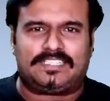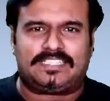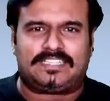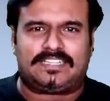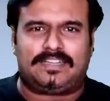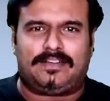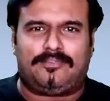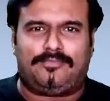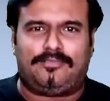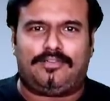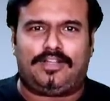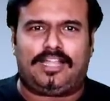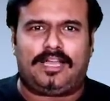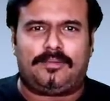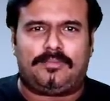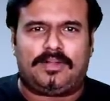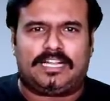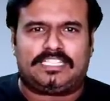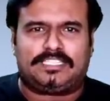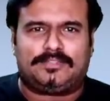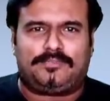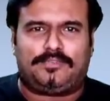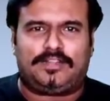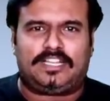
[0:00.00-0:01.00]
ஃபஸ்ட் ஹாஃப் ஃபுல்லாக
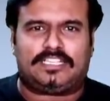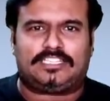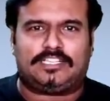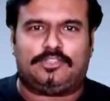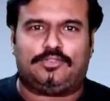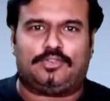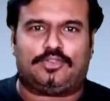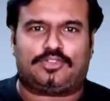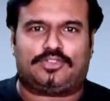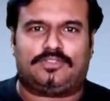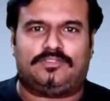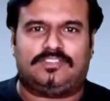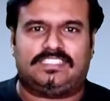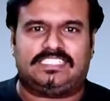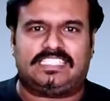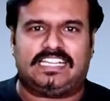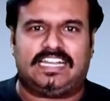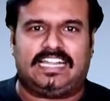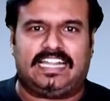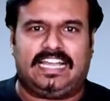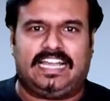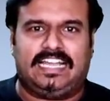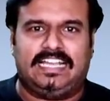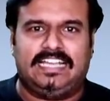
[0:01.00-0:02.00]
மனசு ஃபுல்லாக சந்தோஷம்னு
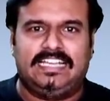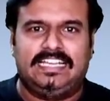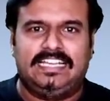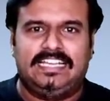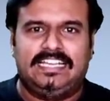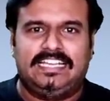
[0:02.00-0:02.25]
வச்சுக்கோங்களேன்